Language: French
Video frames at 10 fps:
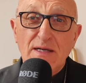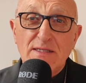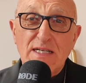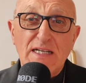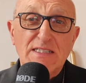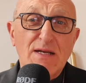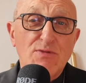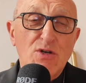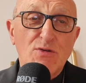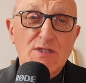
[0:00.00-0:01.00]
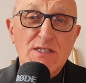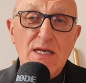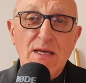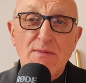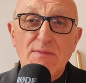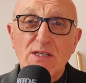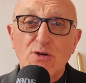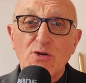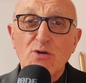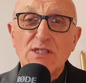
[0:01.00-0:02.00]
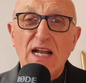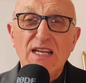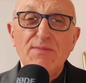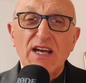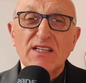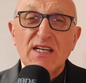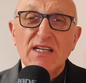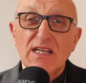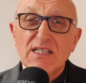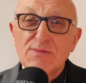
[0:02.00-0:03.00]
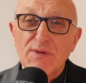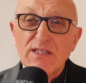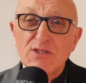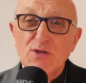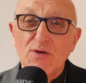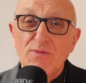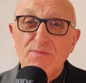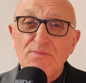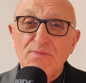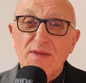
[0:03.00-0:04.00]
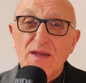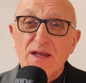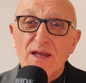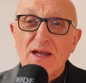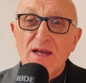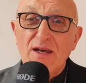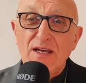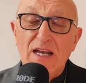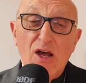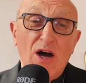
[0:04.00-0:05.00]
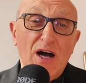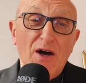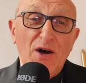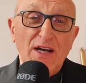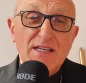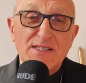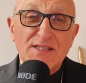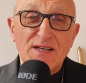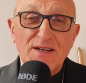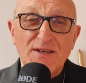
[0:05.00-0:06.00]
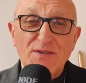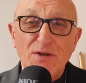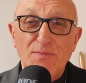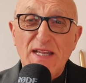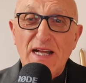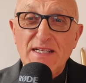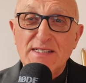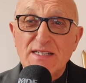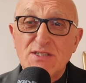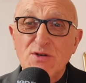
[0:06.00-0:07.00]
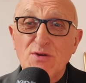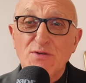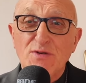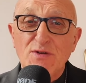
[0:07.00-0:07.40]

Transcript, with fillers: Cette inscription aussi met en cause la liberté d'expression. Il y aura un risque de pénalisation